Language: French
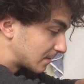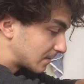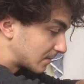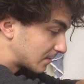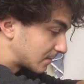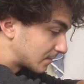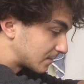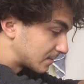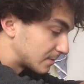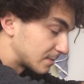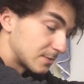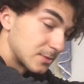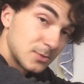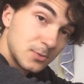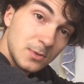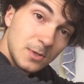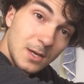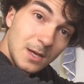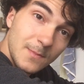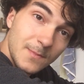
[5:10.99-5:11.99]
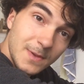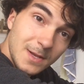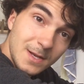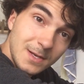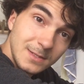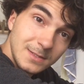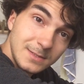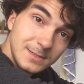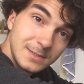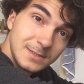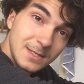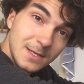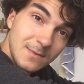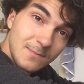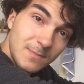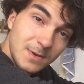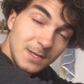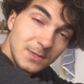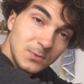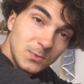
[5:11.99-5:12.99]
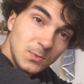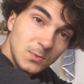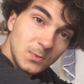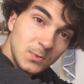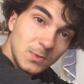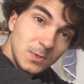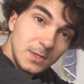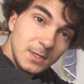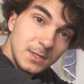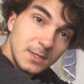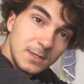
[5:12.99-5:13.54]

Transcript: Euh, je le rappelle, c'est un plateau